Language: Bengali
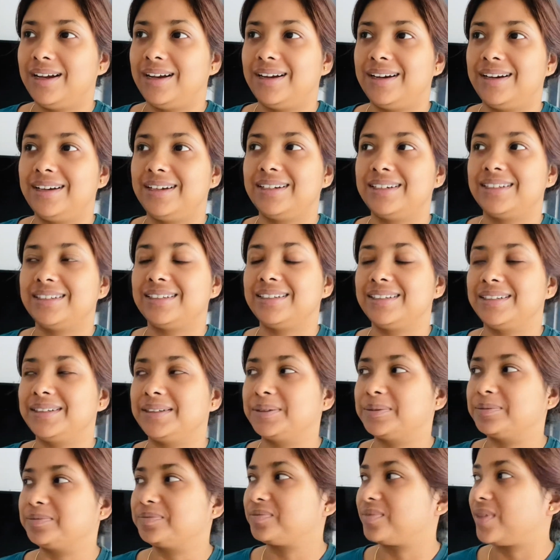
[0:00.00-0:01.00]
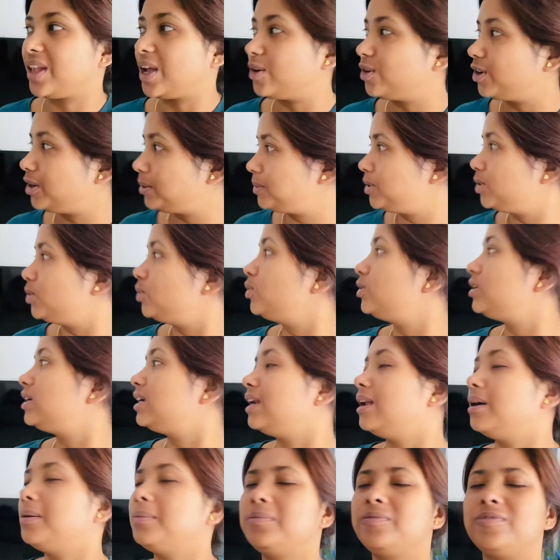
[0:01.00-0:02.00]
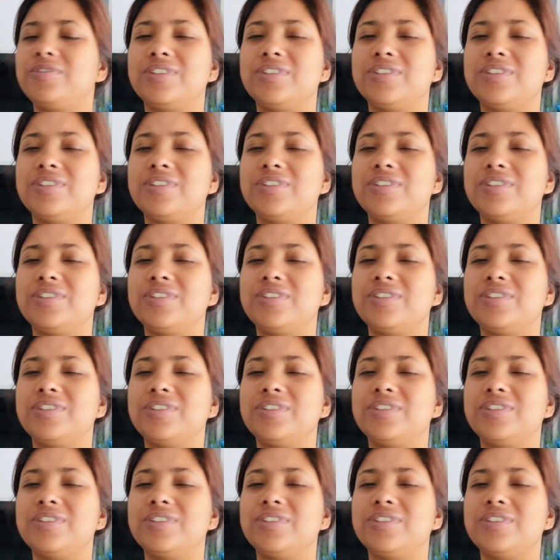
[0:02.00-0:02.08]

আর এখন আমি উঠলাম